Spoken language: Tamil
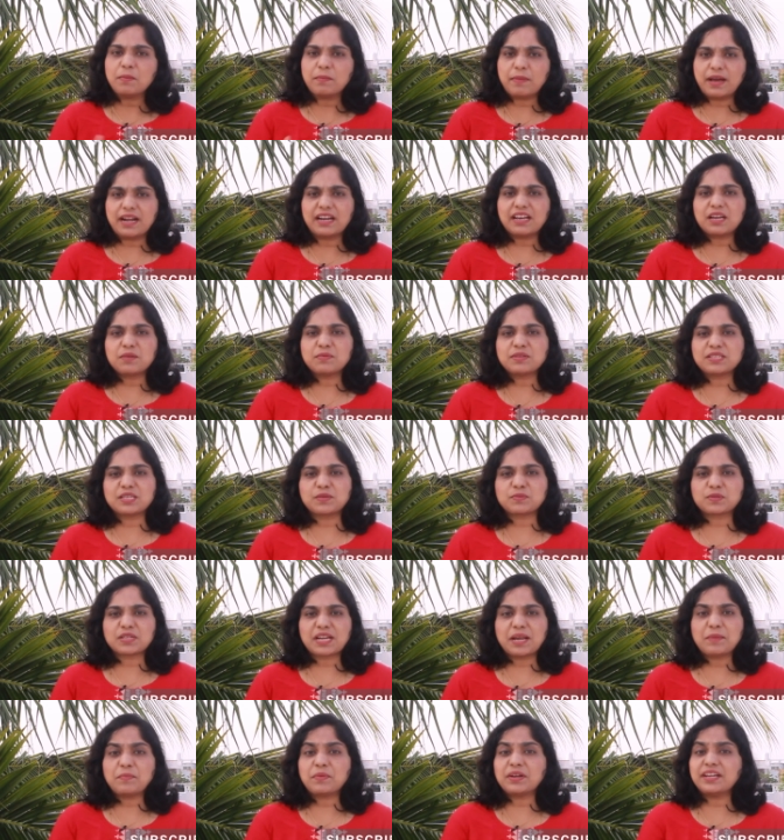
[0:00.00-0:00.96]
மறக்காமல்
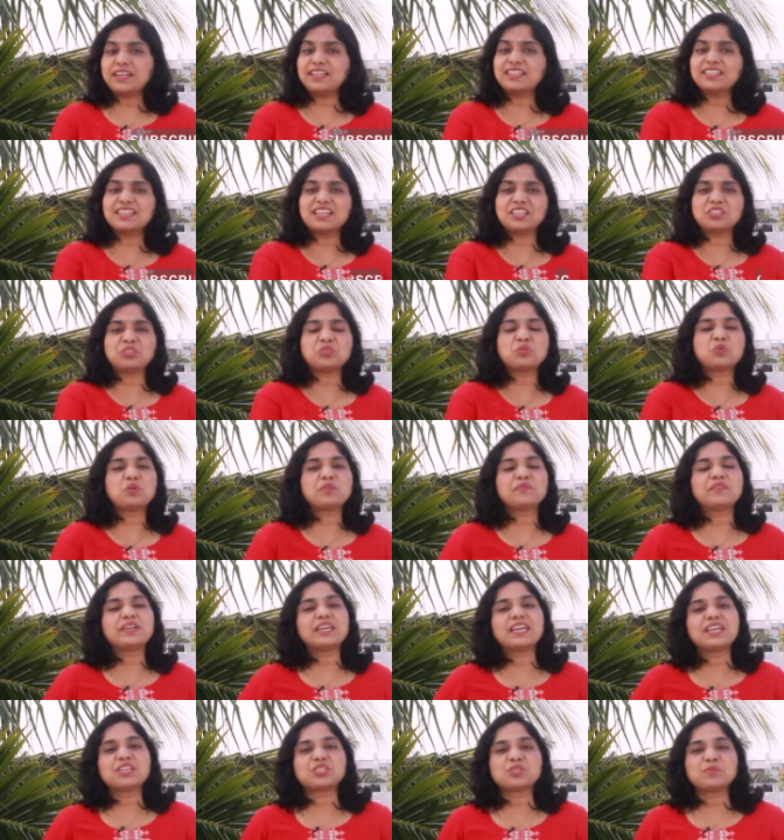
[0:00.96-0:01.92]
சப்ஸ்கிரைப் பண்ணிவிட்டு அந்த
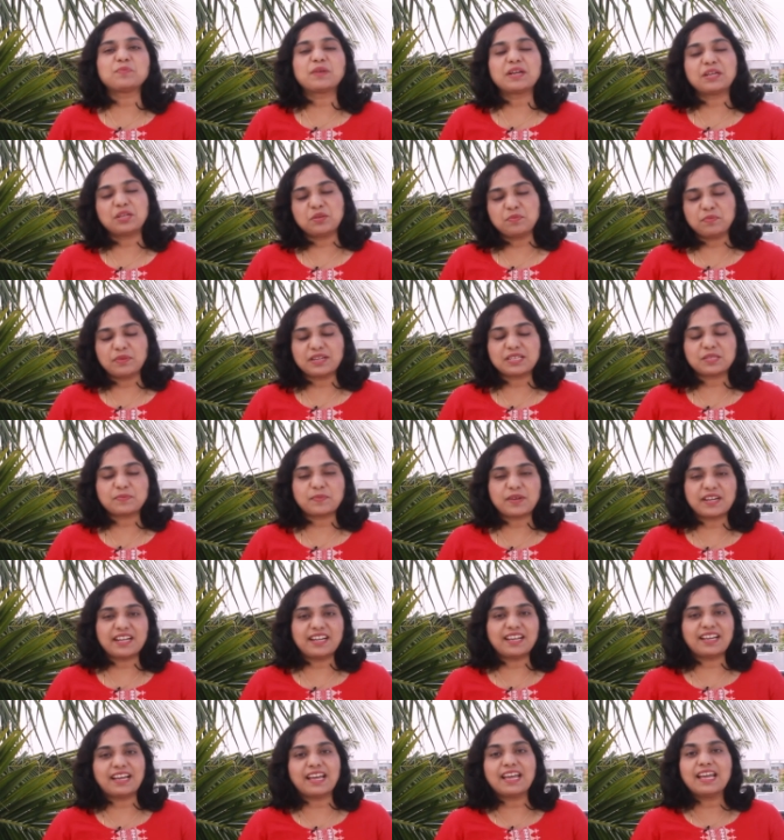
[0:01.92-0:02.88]
நோட்டிஃபிகேஷன் பட்டனையும் ப்ரெஸ்
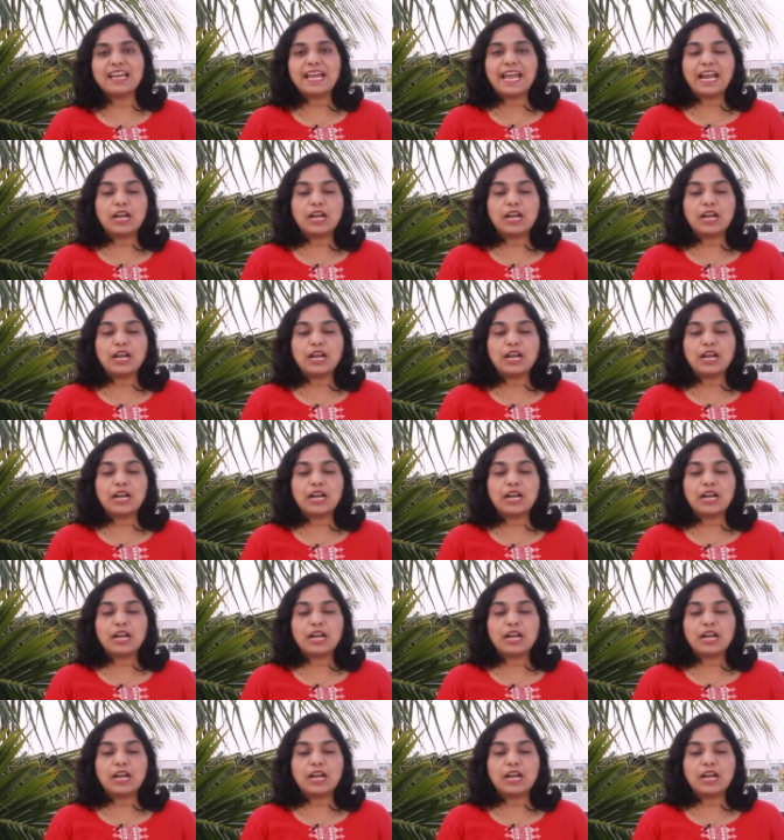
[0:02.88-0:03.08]
பண்ணிவிடுங்க